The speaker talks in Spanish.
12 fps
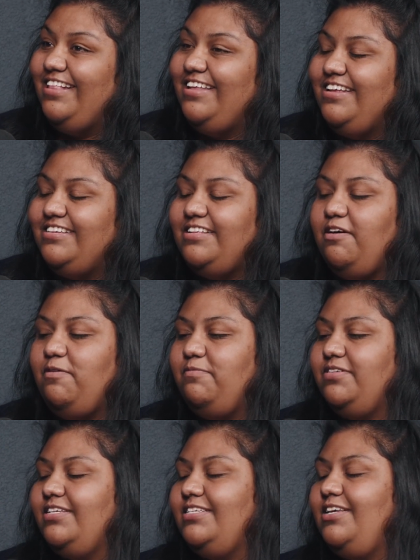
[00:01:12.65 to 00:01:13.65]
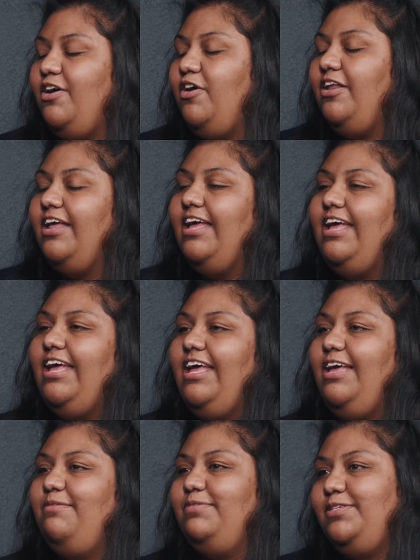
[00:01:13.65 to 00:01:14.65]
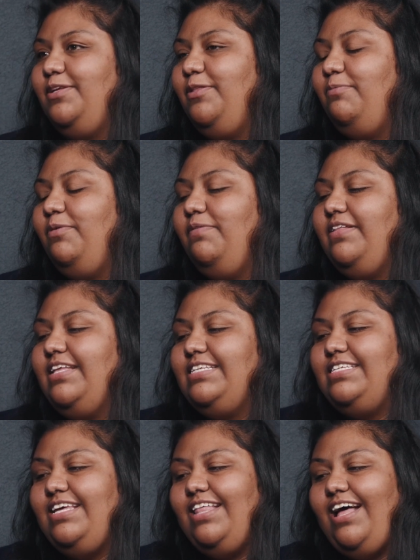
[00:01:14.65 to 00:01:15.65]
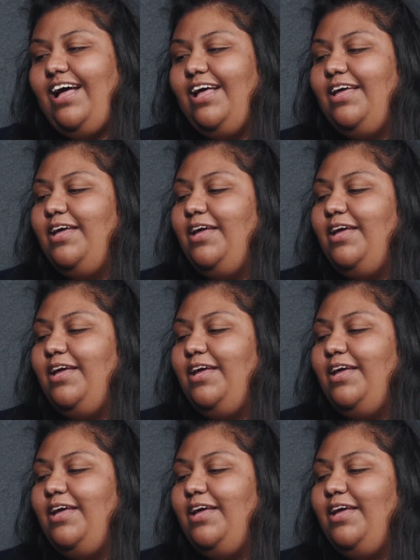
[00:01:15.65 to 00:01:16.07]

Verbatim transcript: tener esta conversación y me siento muy bendecida.